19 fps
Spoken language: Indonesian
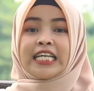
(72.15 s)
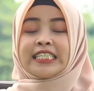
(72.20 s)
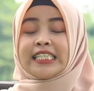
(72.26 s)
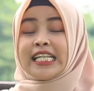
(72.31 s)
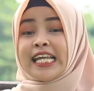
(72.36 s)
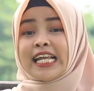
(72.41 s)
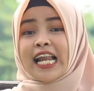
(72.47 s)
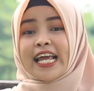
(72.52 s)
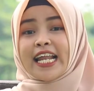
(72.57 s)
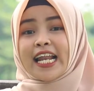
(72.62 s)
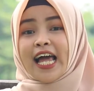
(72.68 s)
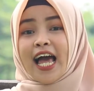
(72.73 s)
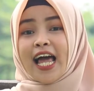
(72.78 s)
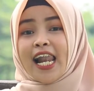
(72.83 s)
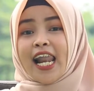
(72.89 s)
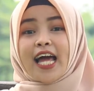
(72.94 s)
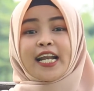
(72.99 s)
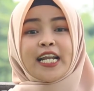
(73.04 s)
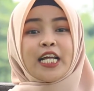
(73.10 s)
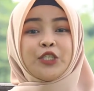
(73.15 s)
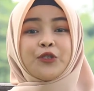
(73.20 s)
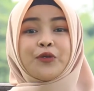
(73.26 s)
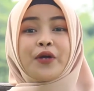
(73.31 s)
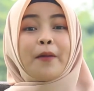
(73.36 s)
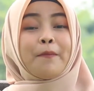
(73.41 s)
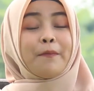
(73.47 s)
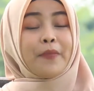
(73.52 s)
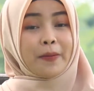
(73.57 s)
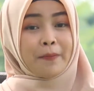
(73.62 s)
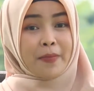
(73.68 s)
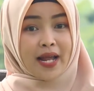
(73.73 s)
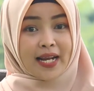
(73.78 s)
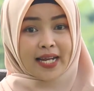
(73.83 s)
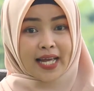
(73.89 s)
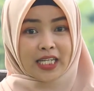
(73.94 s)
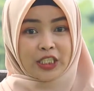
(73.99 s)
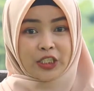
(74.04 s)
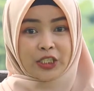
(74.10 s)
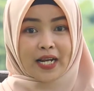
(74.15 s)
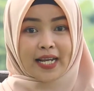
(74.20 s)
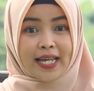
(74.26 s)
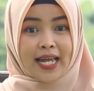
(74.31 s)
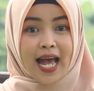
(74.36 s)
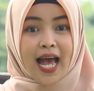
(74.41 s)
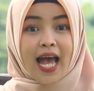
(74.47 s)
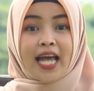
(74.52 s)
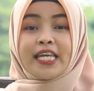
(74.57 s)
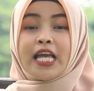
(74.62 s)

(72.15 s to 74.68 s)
Di lain hal ada juga perbankan syariah